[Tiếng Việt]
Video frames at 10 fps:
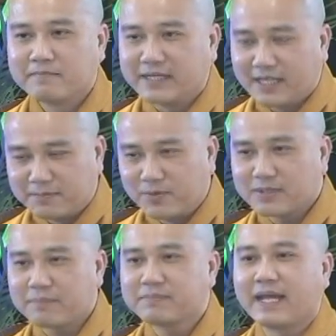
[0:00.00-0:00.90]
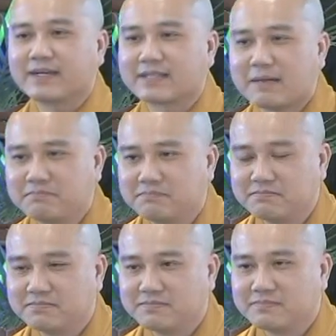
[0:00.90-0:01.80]
Bây giờ muốn thắp đèn tâm,
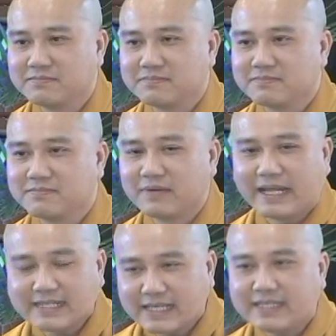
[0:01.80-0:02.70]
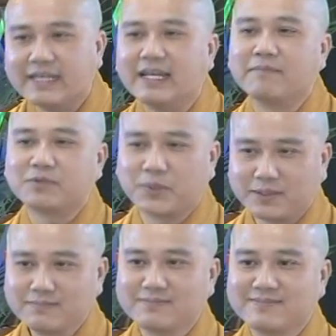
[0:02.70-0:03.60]
lấy cái gì làm
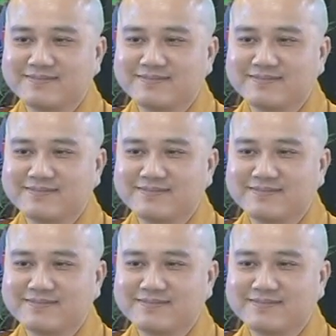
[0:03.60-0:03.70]
chuẩn?